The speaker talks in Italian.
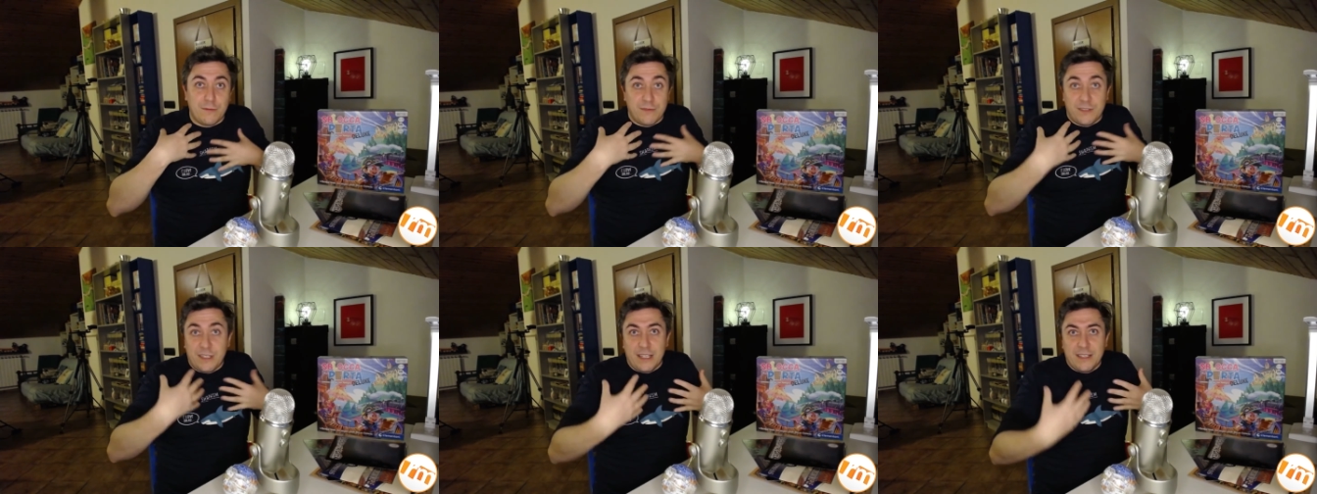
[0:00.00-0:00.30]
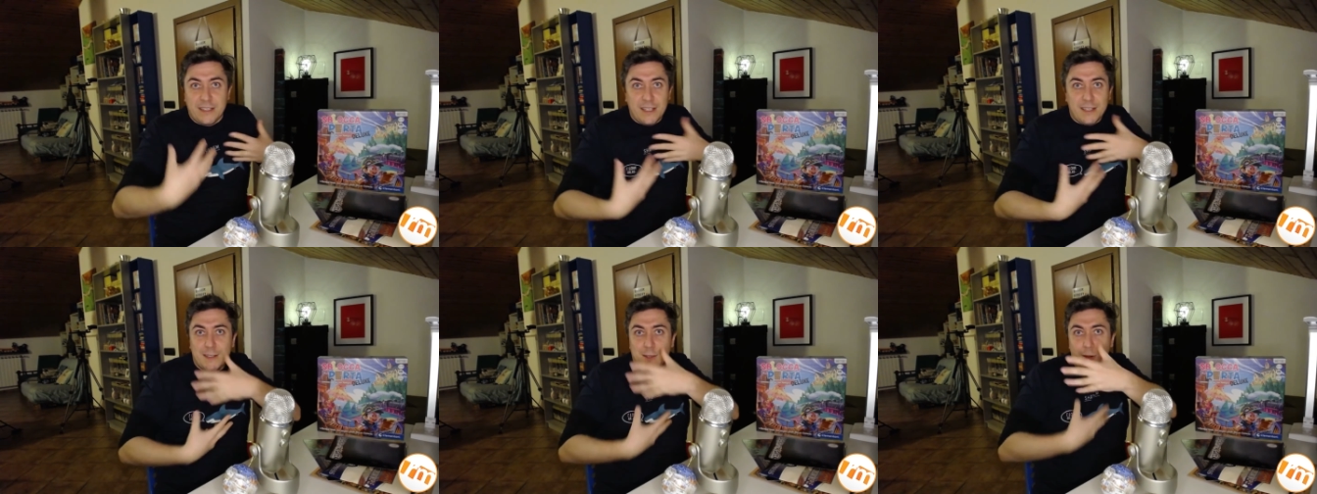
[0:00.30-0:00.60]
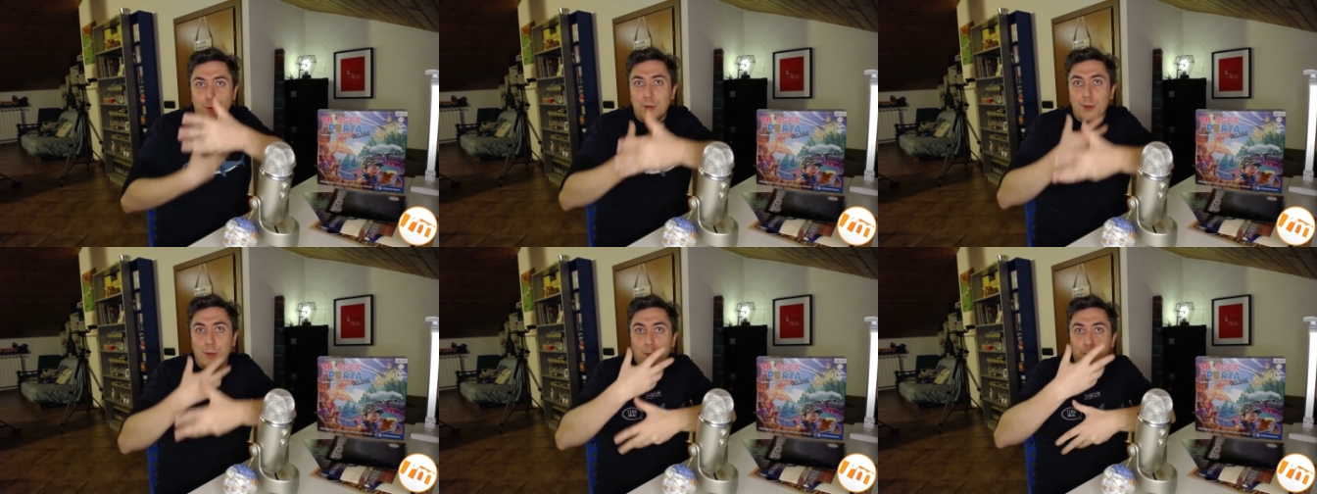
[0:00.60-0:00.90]

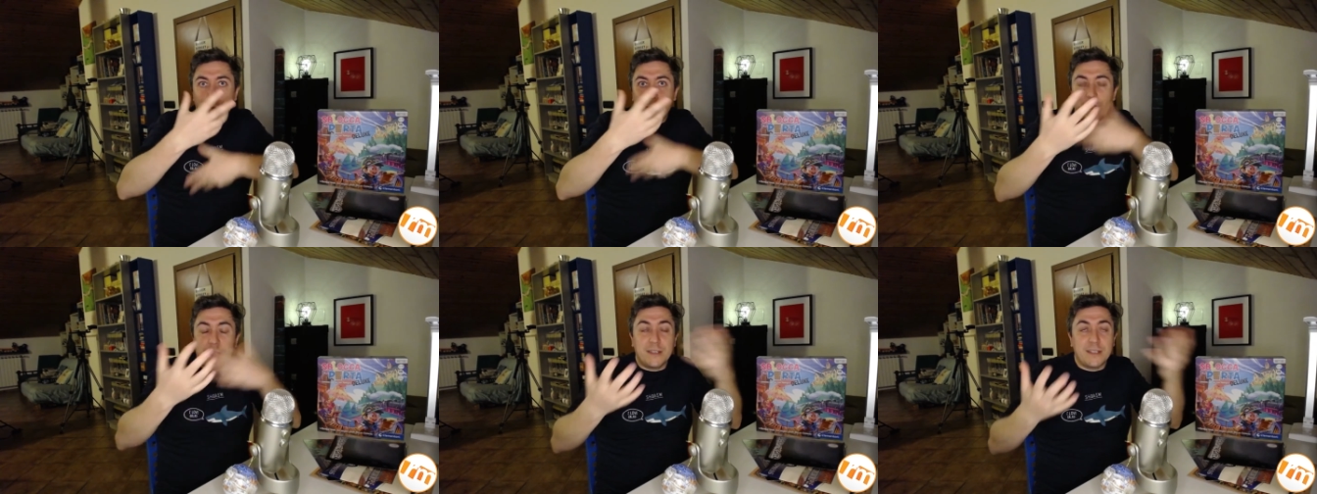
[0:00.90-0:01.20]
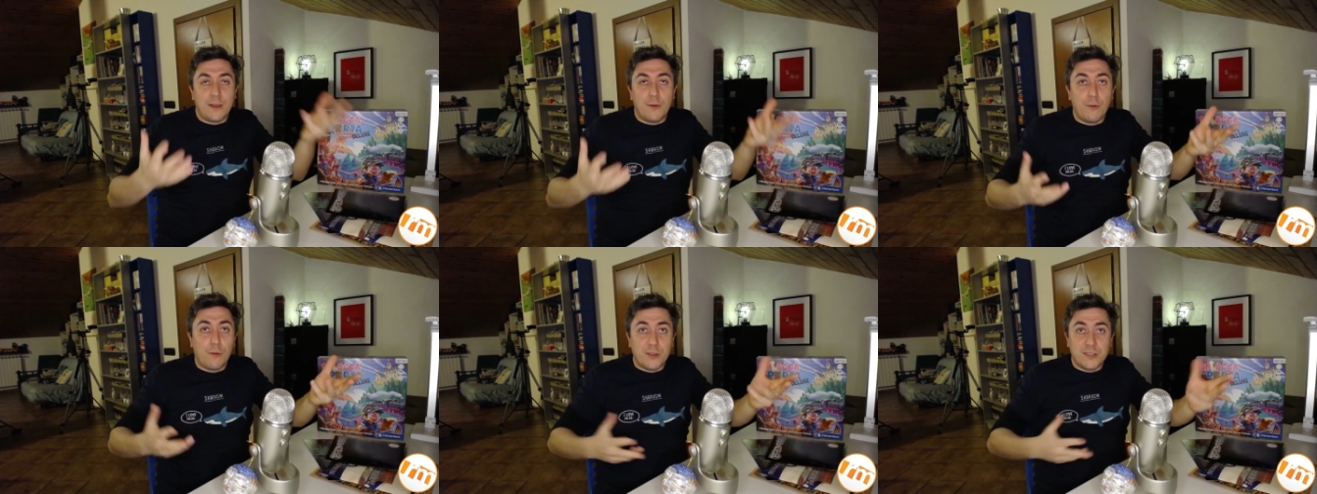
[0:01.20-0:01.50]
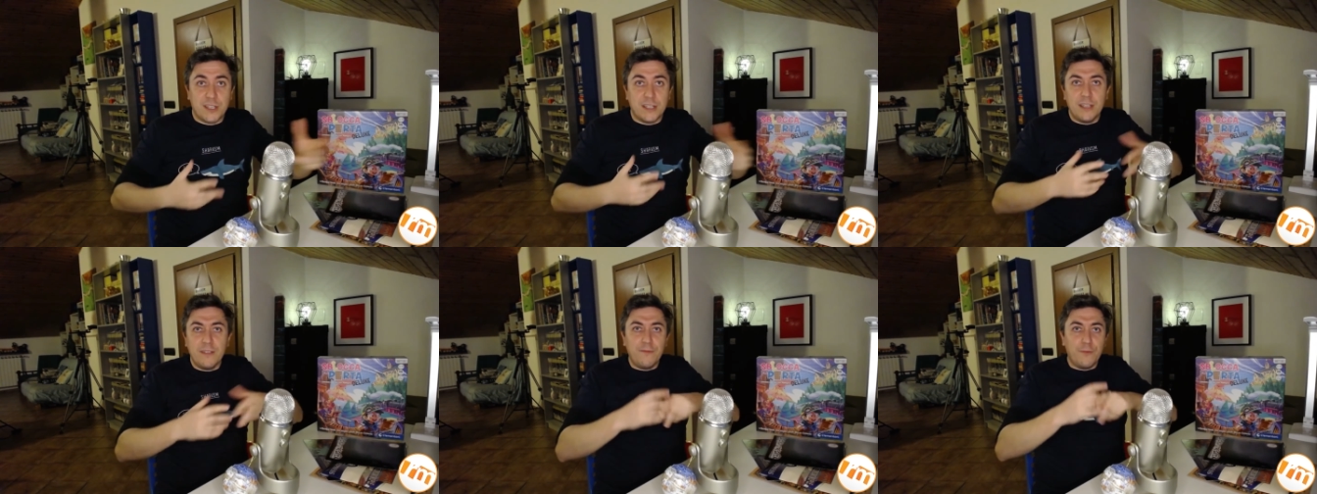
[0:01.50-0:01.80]
sensazioni oppure se è
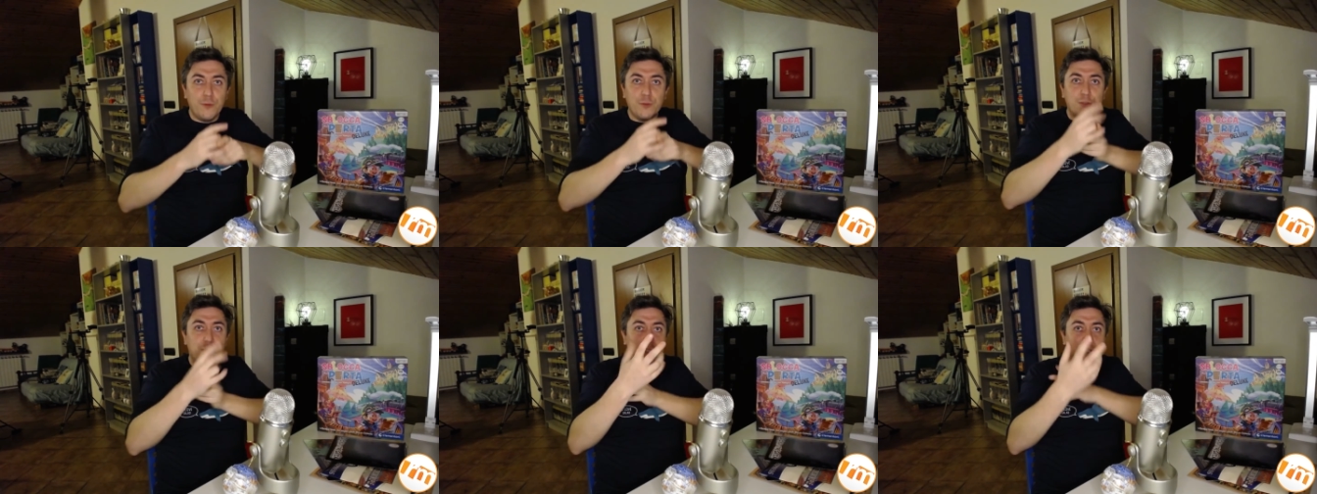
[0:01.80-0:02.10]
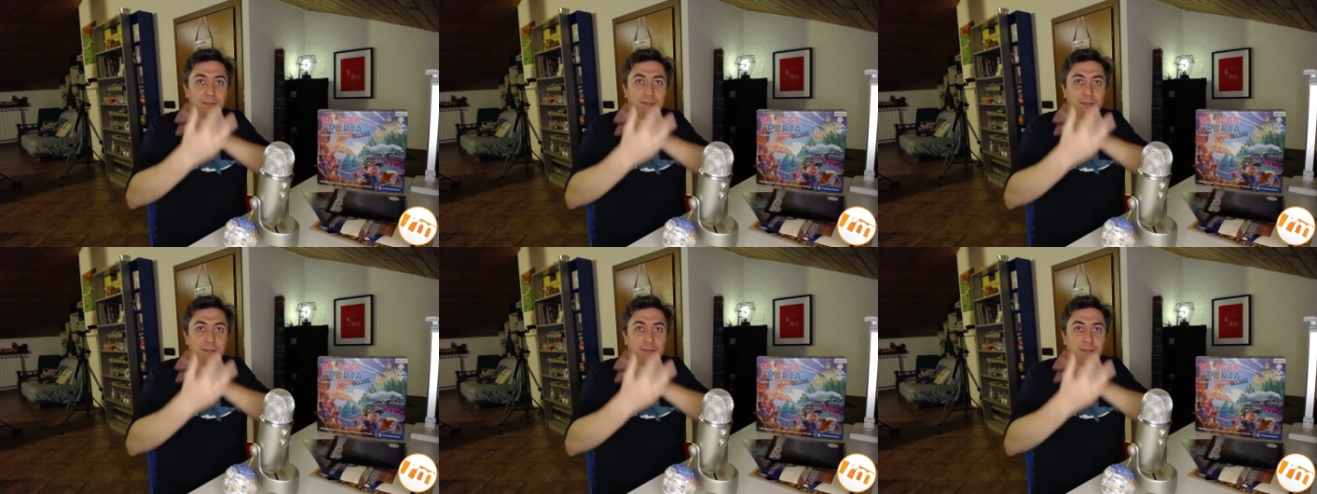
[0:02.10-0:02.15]
qualcosa di diffuso,